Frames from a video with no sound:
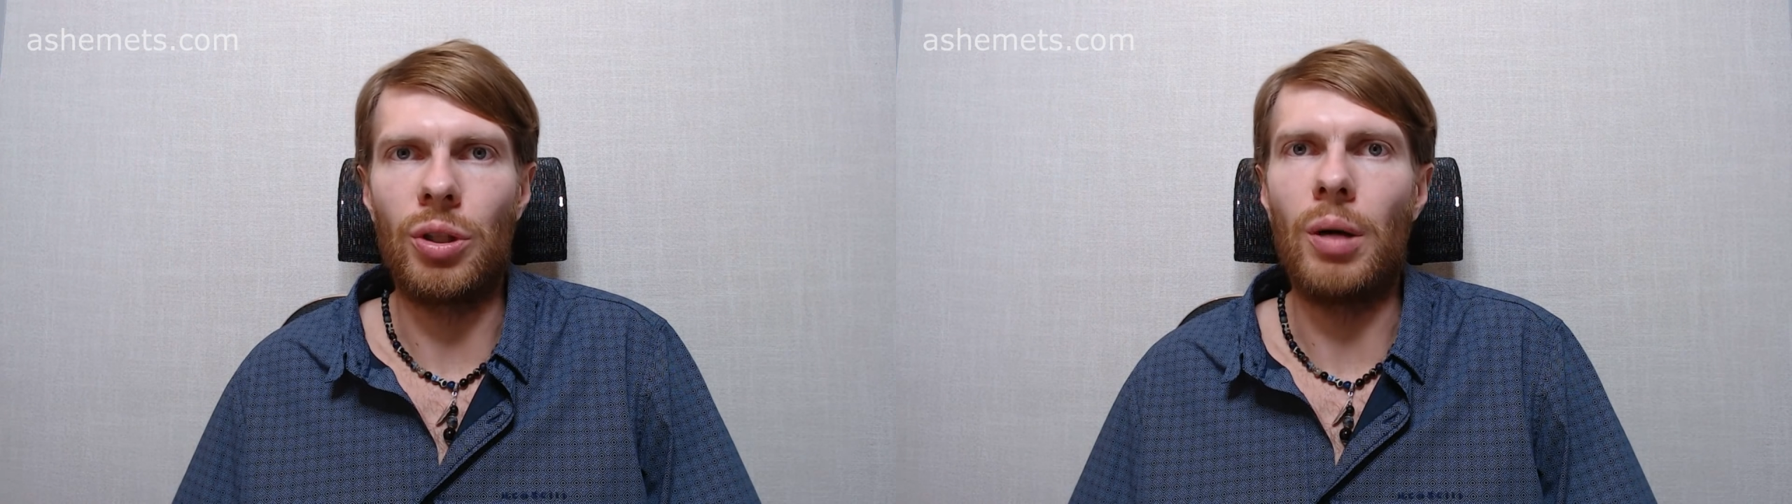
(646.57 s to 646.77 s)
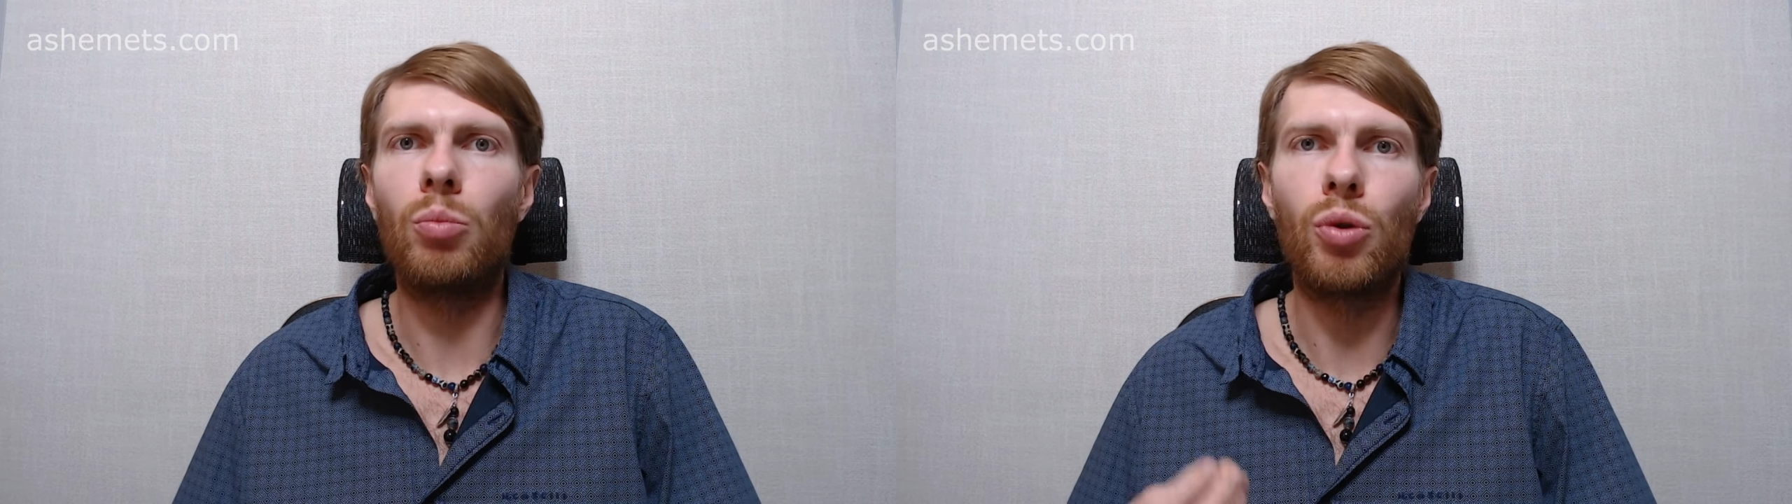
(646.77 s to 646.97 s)

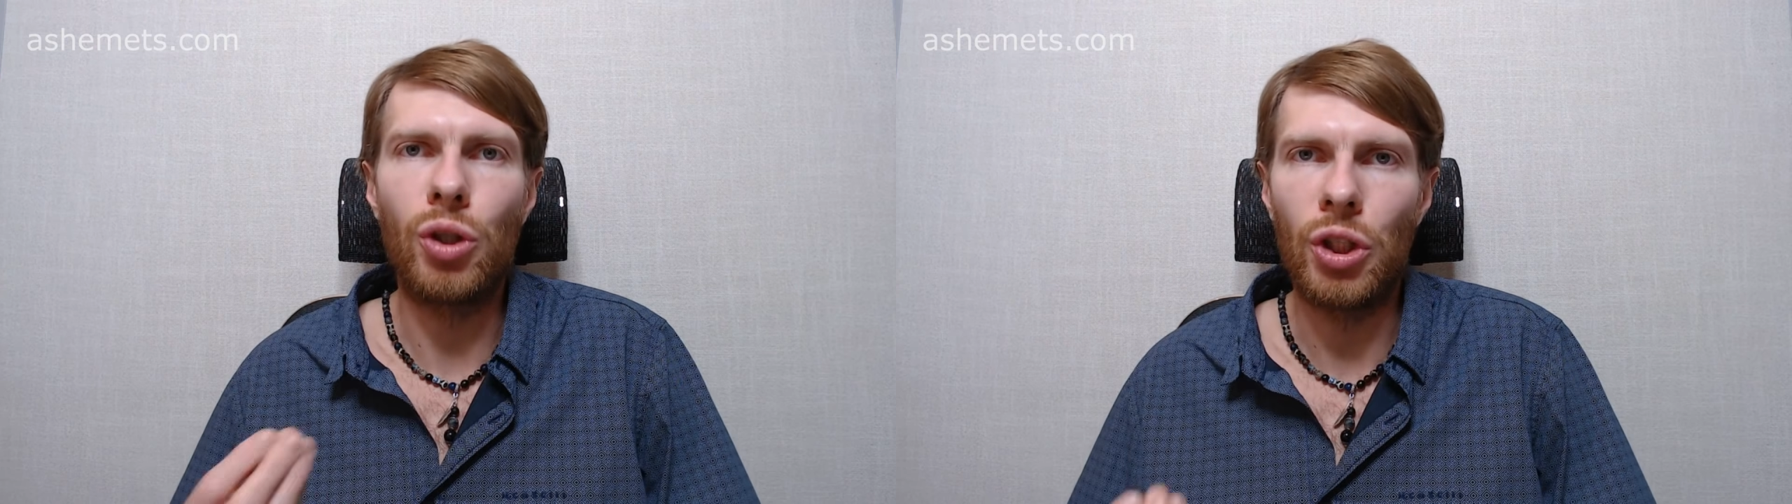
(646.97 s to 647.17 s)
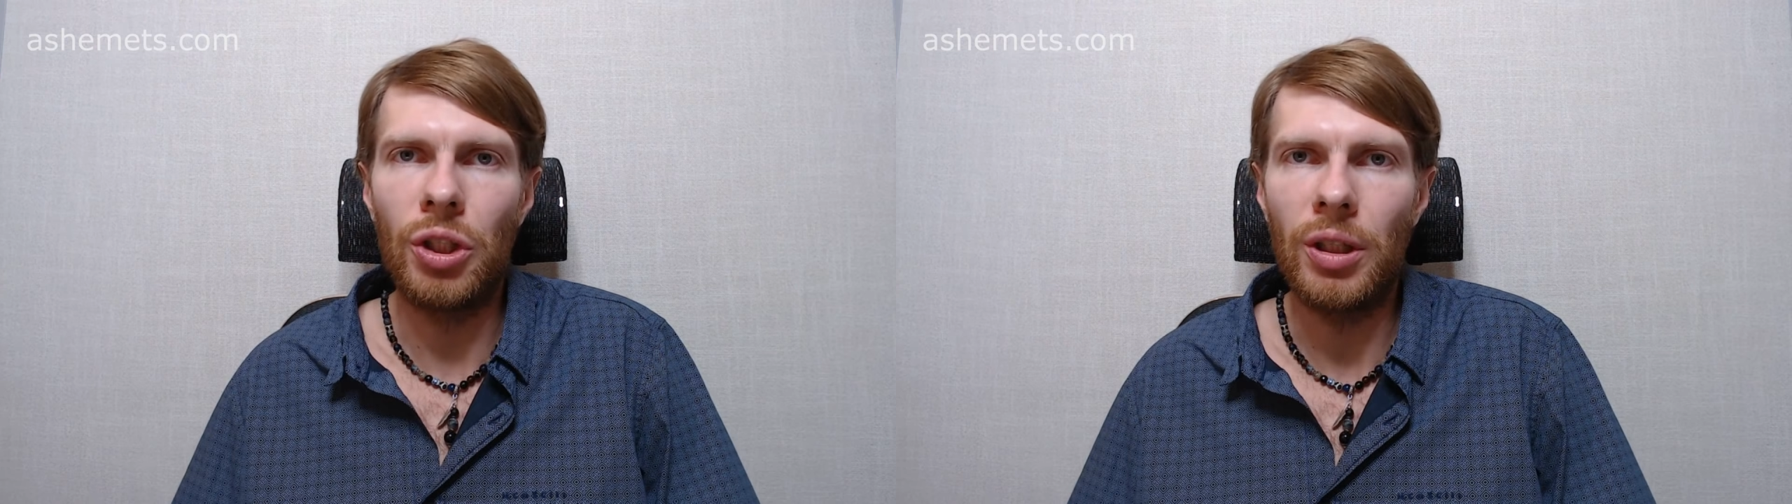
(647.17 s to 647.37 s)
да,
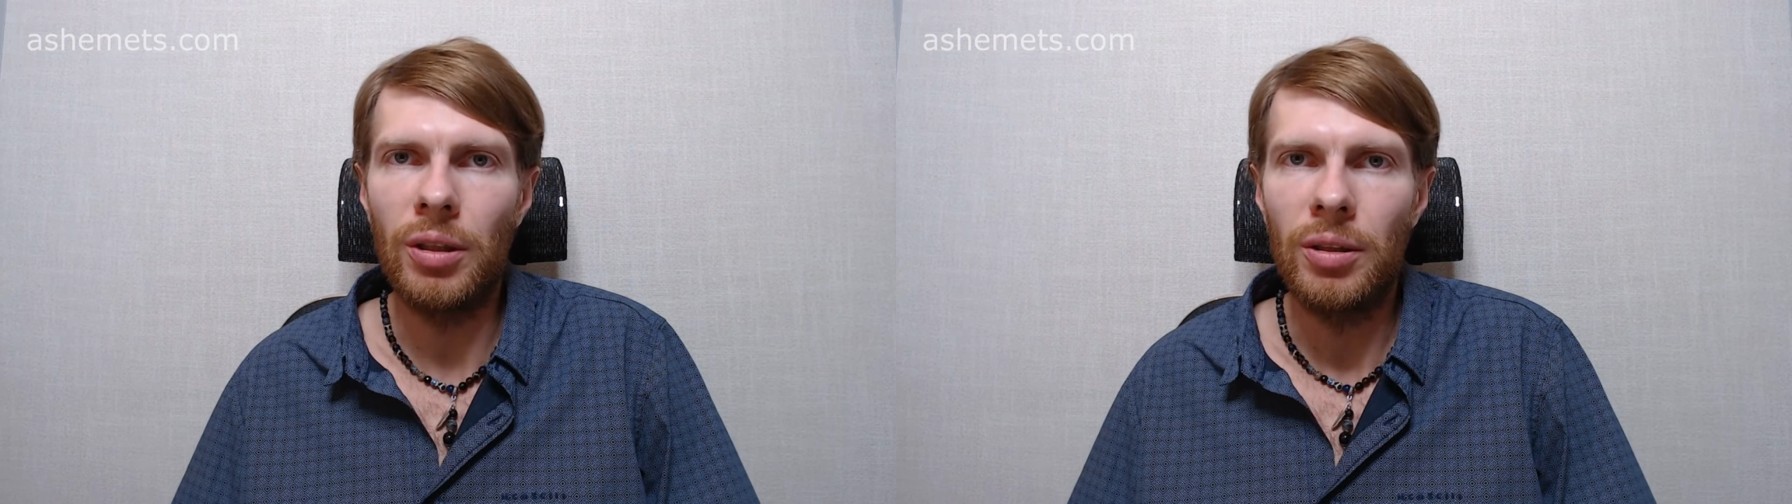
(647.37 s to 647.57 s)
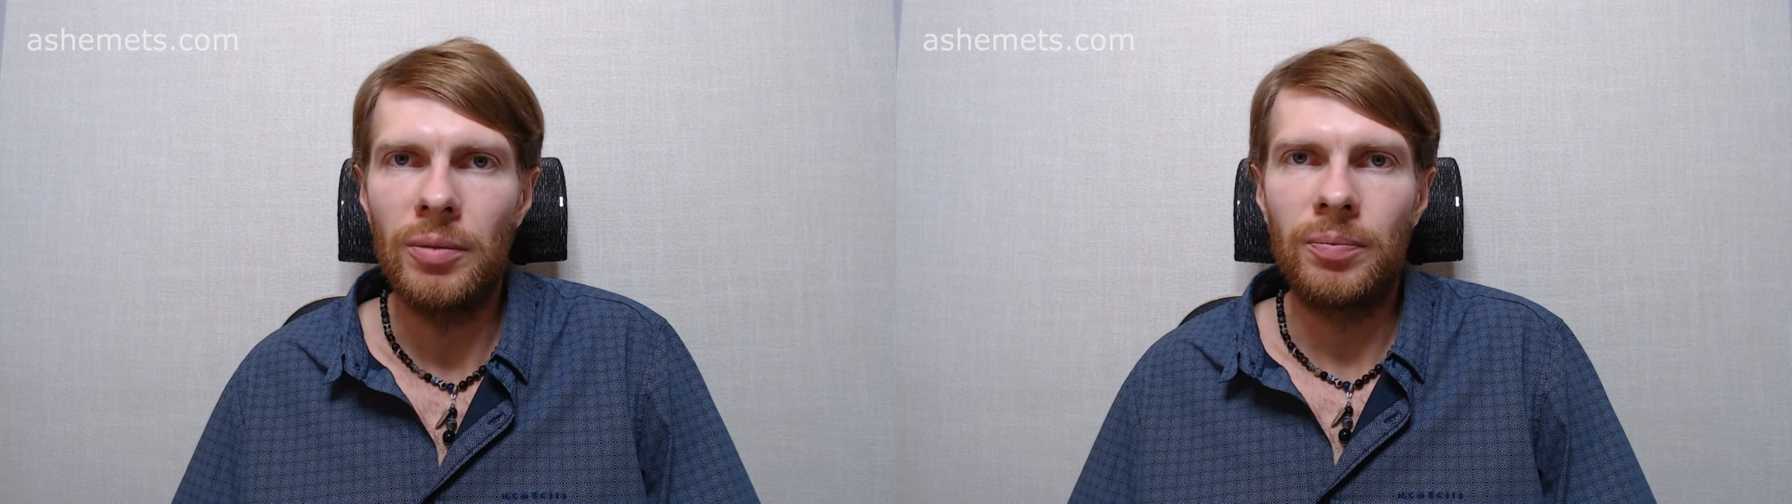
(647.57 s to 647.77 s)
мужчина